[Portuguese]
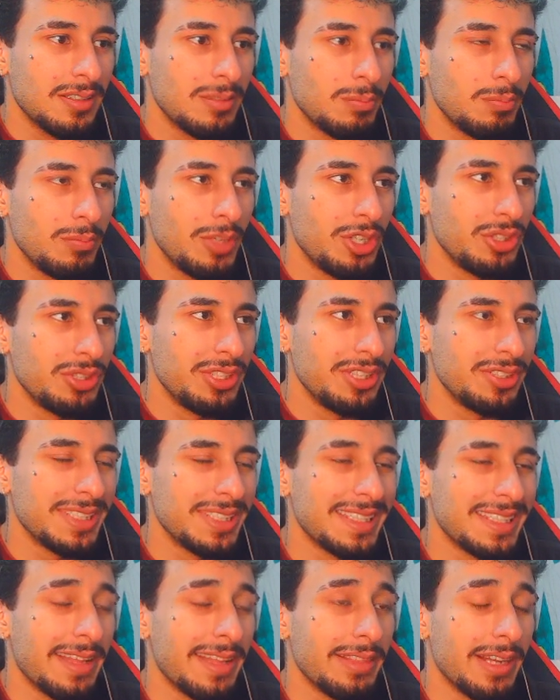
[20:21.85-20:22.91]
Meu Deus,
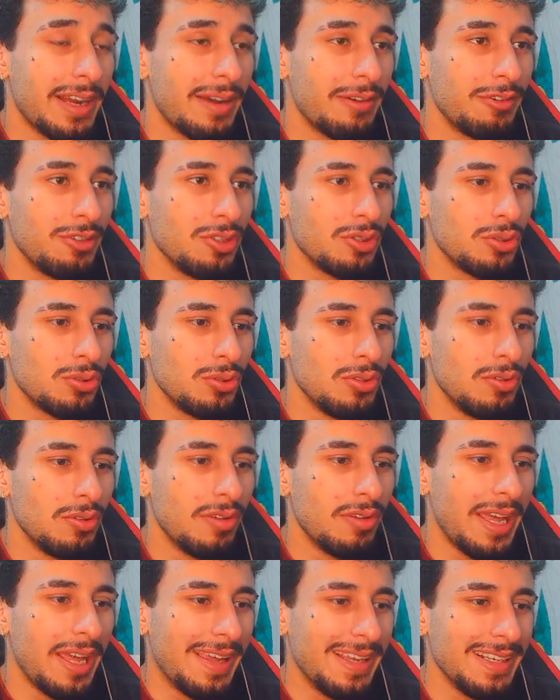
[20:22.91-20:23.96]
até travou tudo,
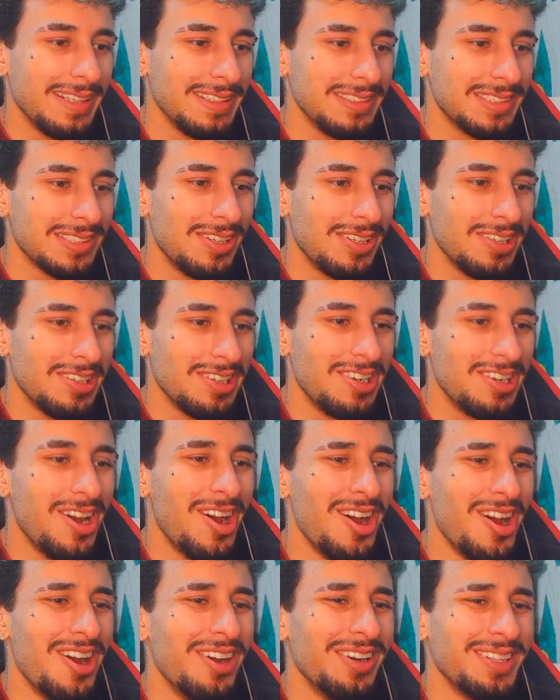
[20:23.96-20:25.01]
velho.
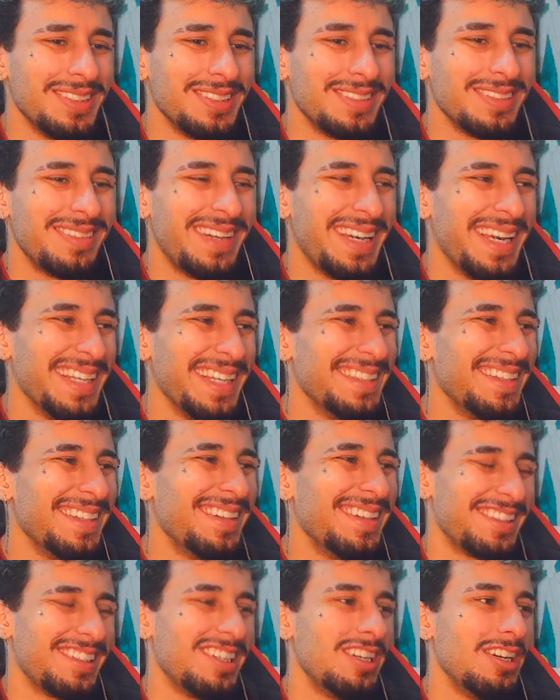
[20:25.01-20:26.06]
Socorro, velho.
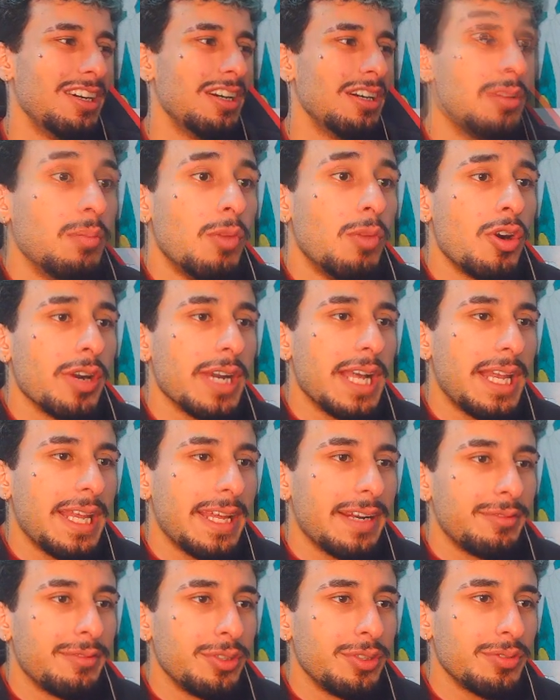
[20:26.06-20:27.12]
socorro. Bom,
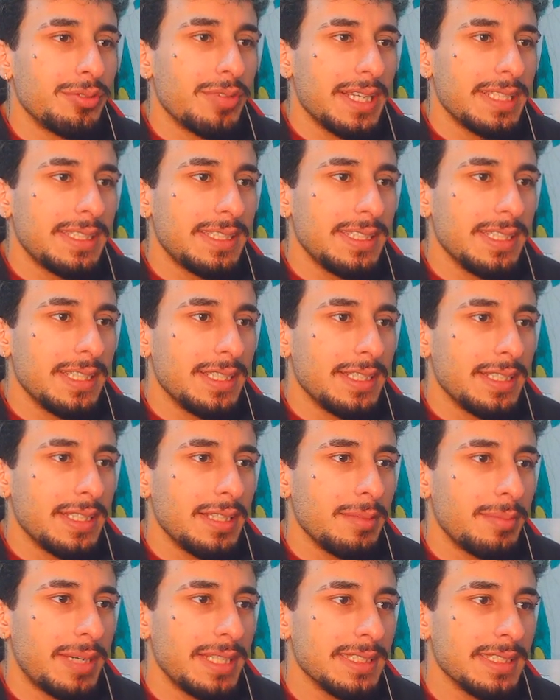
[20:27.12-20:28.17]
galera, voltou aqui
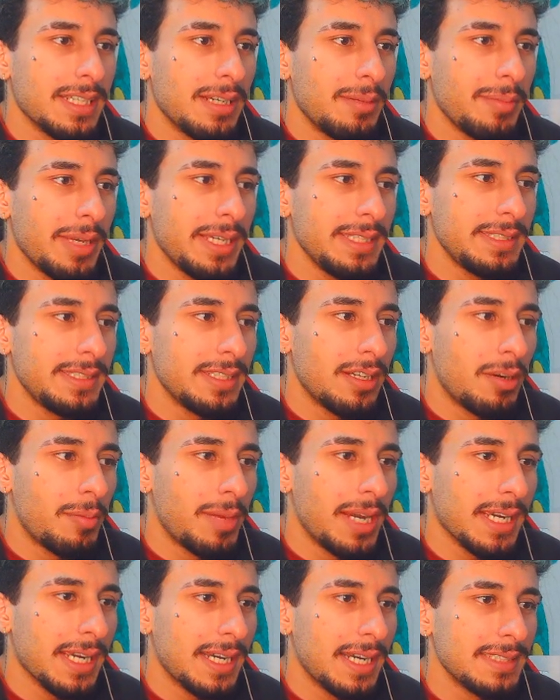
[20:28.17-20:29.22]
e basicamente é
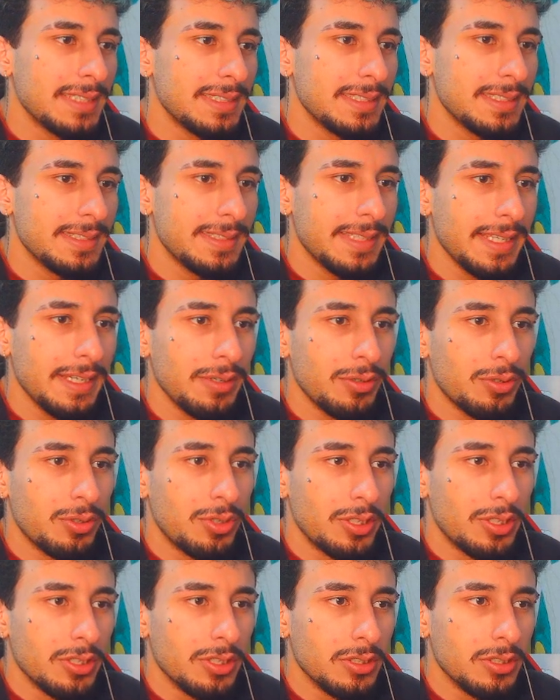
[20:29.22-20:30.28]
uma casa de
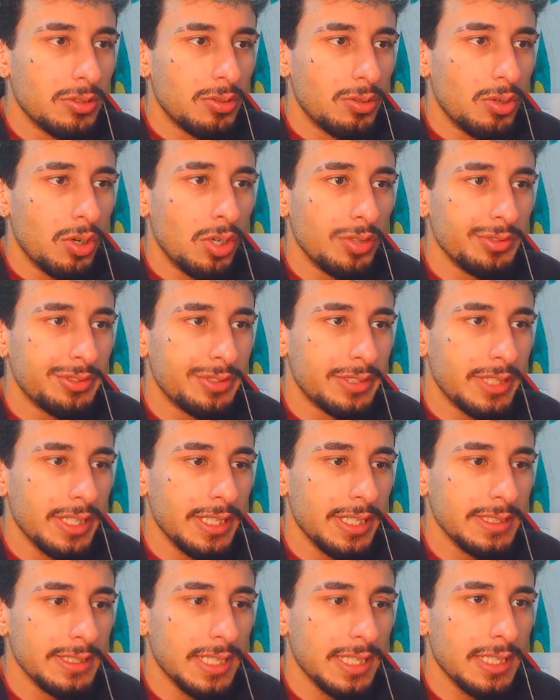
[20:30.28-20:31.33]
terror. Ou
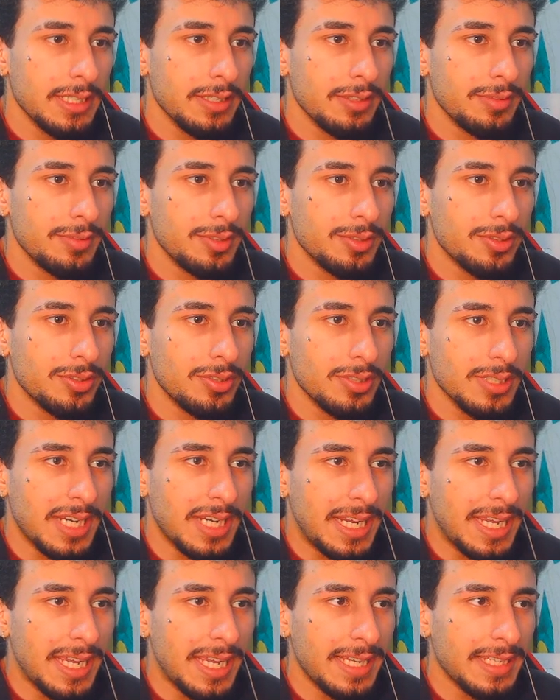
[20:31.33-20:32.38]
seja, eu vou
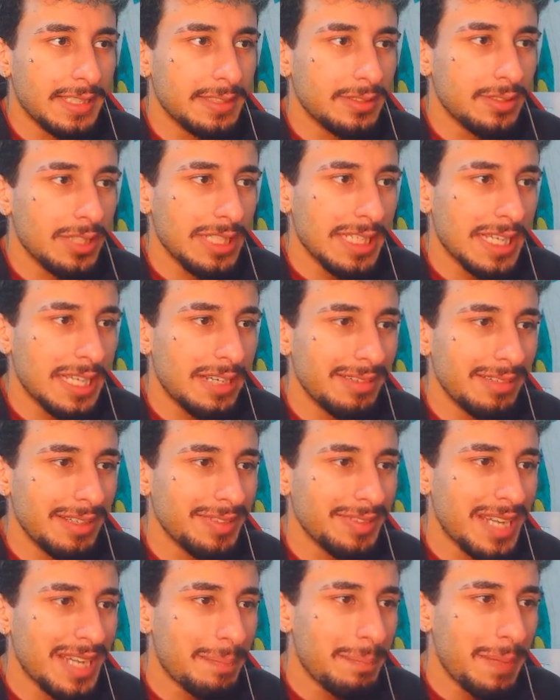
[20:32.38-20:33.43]
colocar ela, só que ela vai
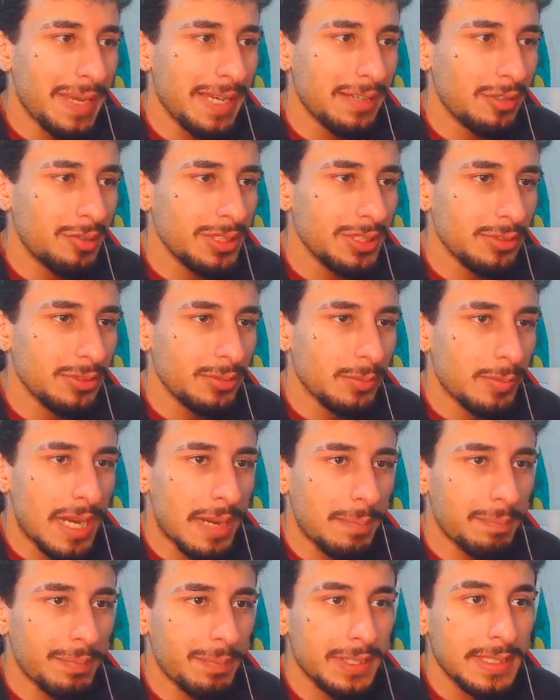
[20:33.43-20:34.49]
ficar bem longe do
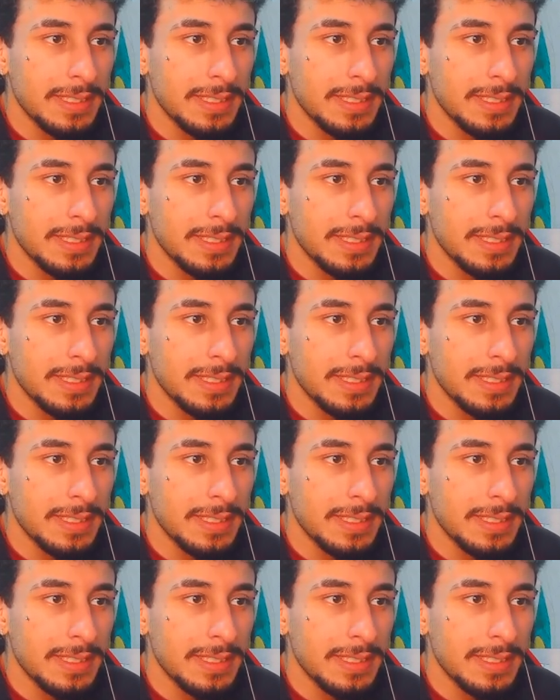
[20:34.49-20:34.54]
mapa